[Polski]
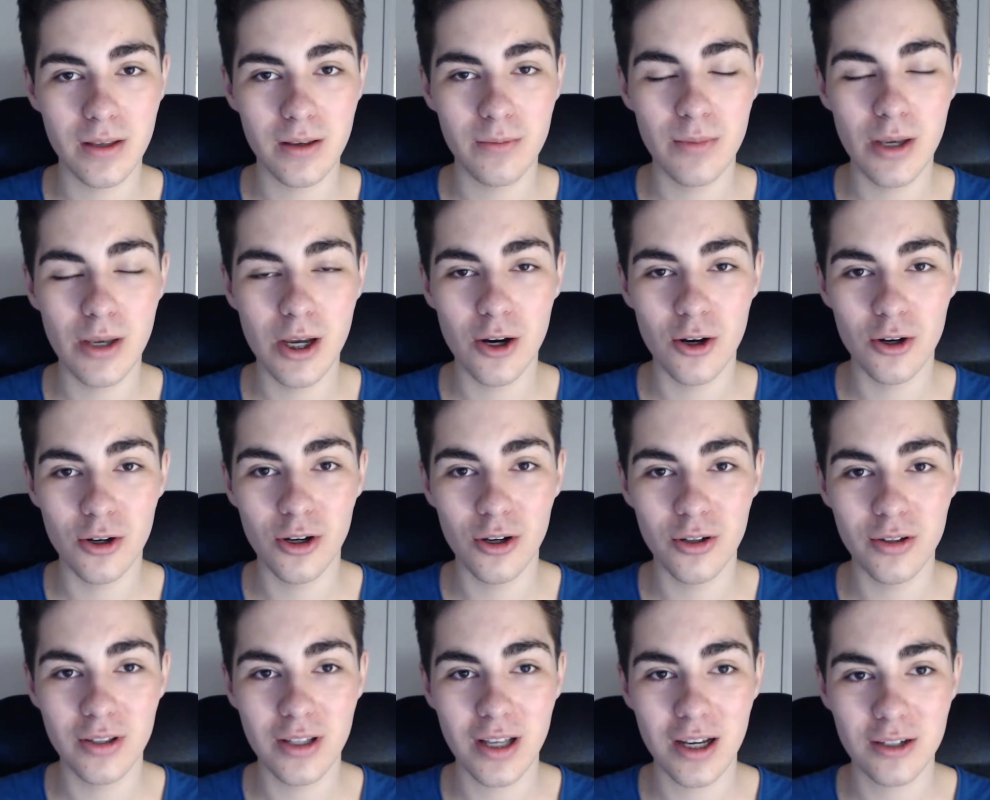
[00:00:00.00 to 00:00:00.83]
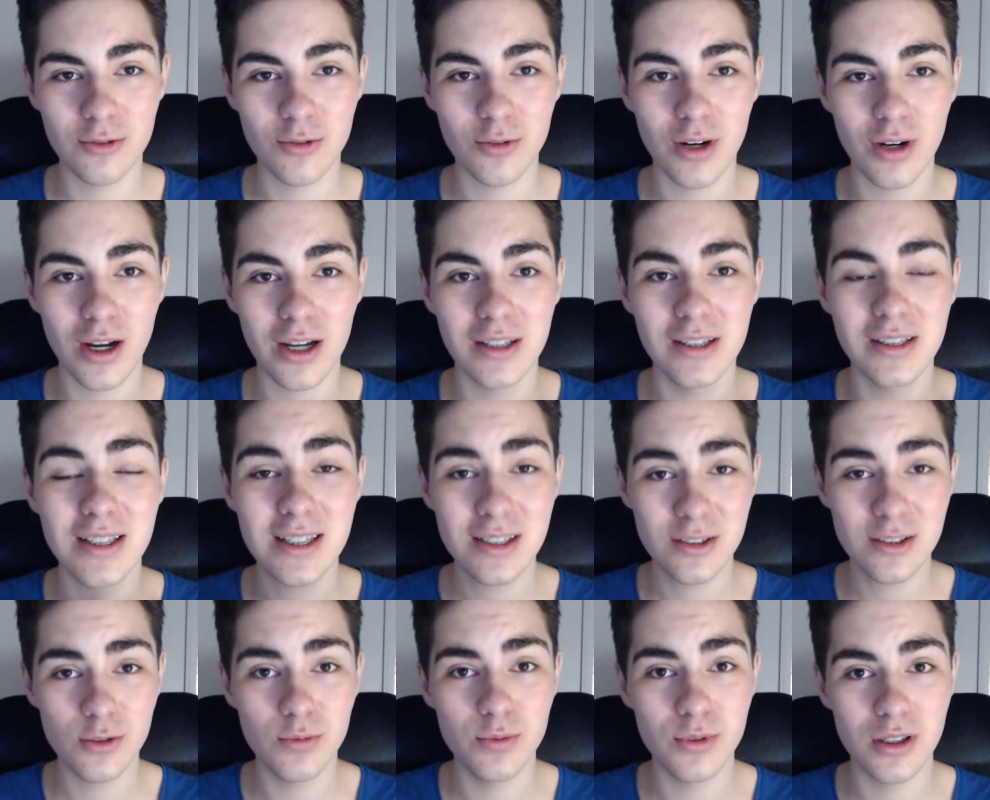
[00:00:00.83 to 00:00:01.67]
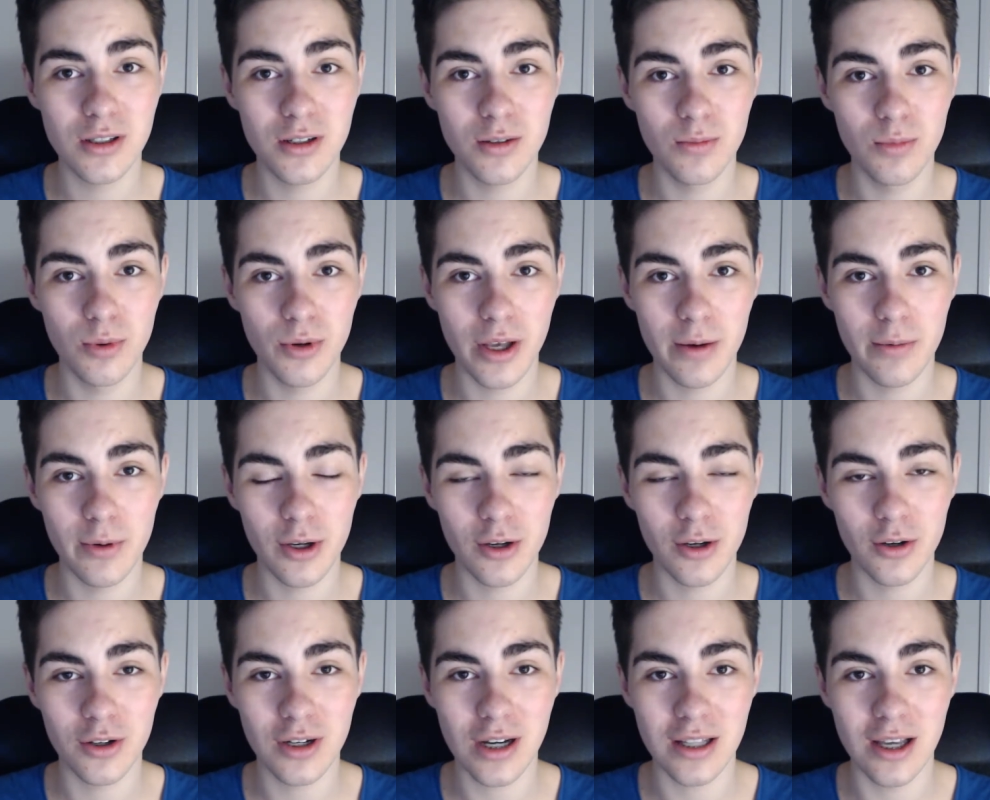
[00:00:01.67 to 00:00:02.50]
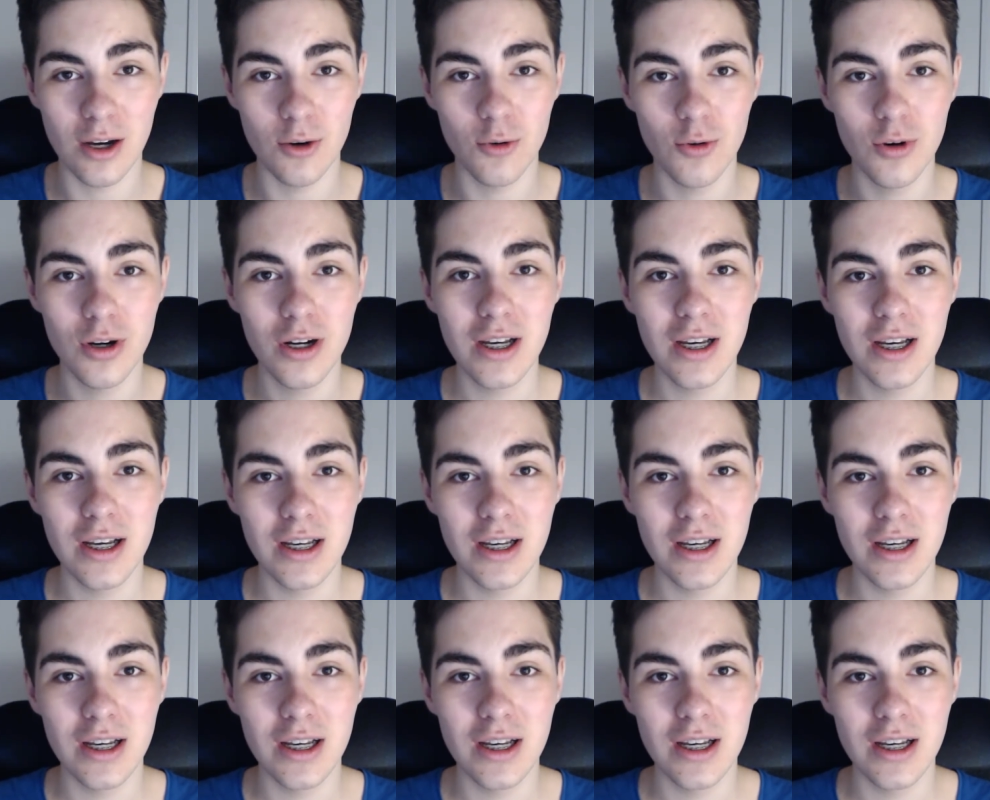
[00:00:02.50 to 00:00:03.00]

mnie ogląda, która nie subskrybuje mojego kanału.